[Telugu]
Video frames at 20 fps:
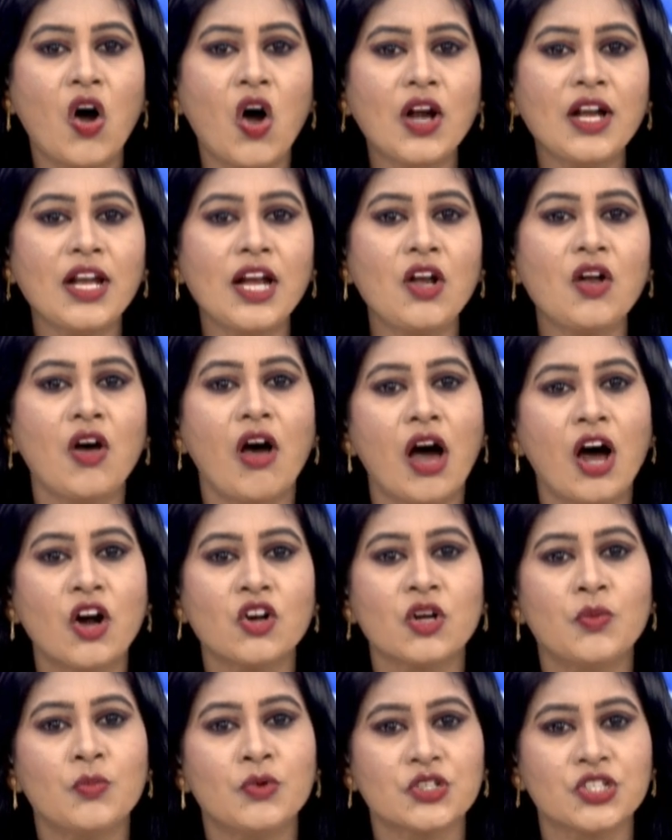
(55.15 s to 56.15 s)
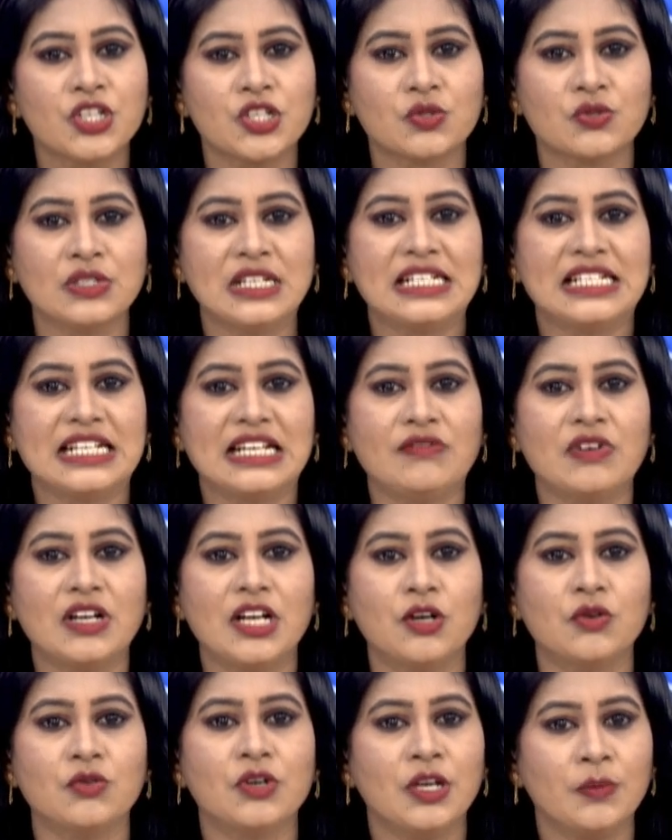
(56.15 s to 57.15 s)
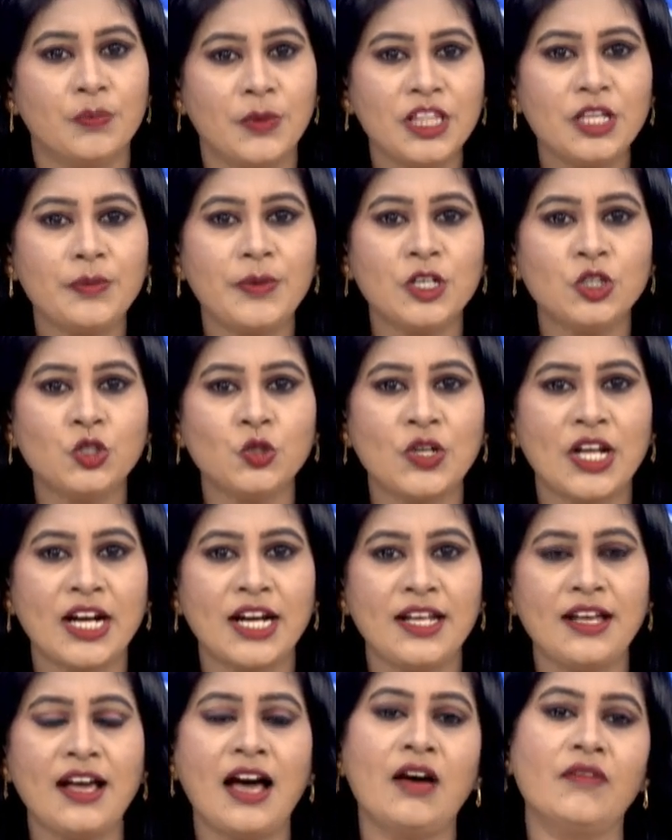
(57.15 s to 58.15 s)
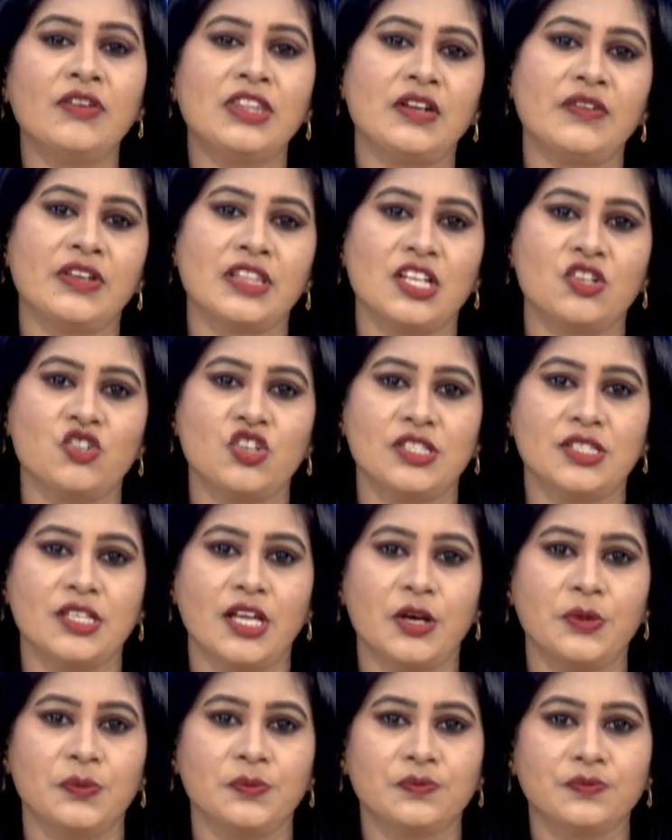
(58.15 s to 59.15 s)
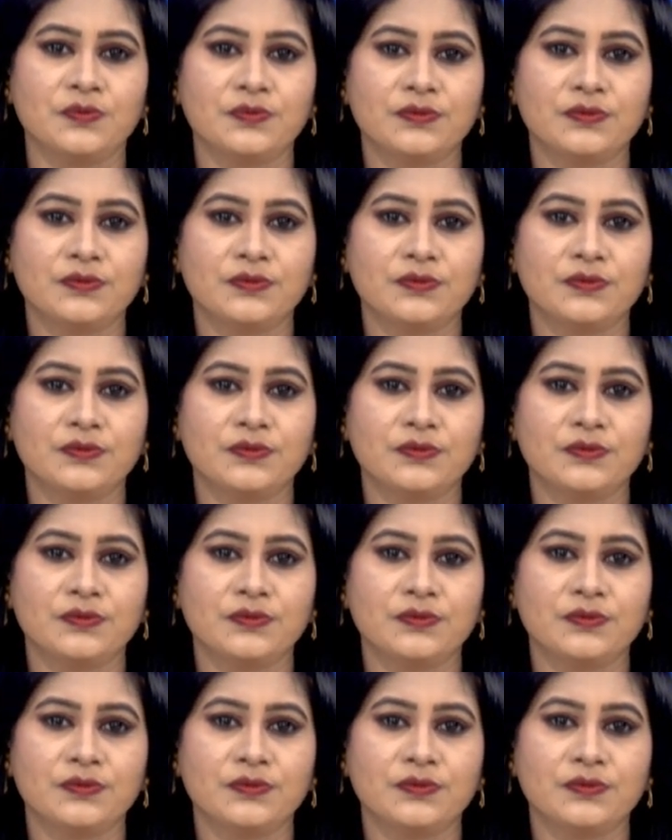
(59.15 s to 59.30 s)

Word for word: ఆన్లైన్లో ఆటో బుక్ చేసుకుని డ్రైవర్లను ఇబ్బంది పెడుతున్నారని ఆవేదన వ్యక్తం చేశారు